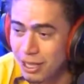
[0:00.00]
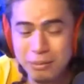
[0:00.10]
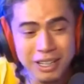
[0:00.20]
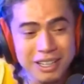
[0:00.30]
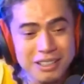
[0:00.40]
um
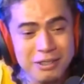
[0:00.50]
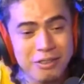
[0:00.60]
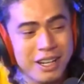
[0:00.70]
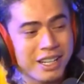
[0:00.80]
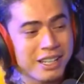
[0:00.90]
tremelique
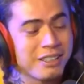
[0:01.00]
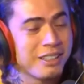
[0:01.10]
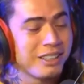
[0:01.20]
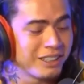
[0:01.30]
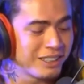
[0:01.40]
diferente.
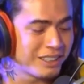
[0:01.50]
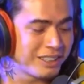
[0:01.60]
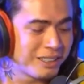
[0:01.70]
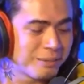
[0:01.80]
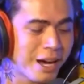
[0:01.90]

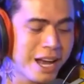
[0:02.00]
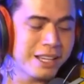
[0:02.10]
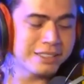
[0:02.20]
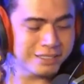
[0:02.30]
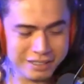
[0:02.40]

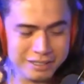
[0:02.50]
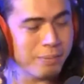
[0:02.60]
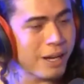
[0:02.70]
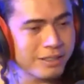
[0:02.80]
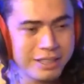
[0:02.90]

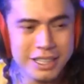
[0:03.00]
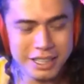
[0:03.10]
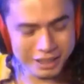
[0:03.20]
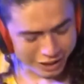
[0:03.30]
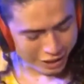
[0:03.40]
Mas
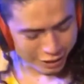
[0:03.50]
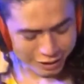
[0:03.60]
parceira ali.